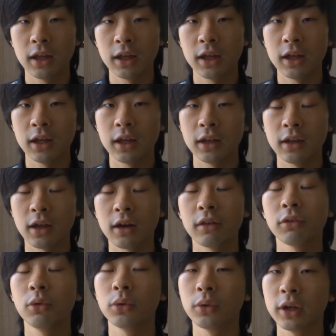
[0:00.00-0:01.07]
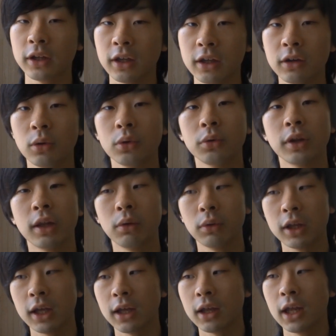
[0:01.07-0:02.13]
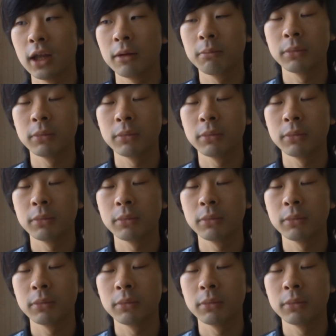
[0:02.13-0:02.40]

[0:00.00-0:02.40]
え鳴らすことができる音なので、